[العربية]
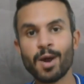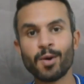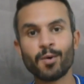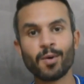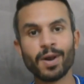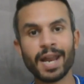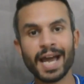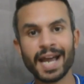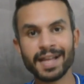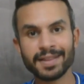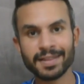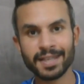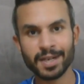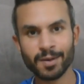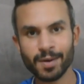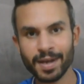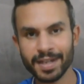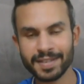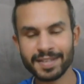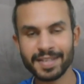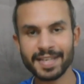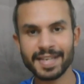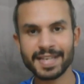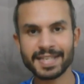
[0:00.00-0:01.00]
ولحد
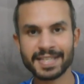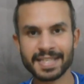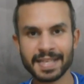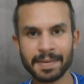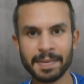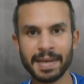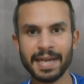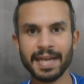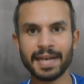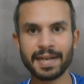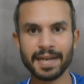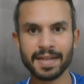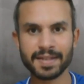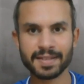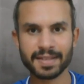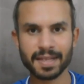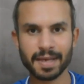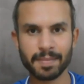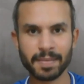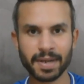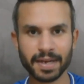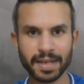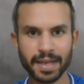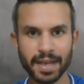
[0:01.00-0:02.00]
دلوقتي الزمالك
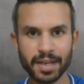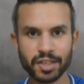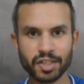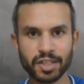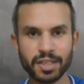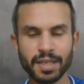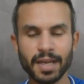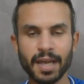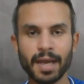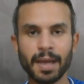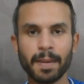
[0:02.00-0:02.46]
لسه ما رجعش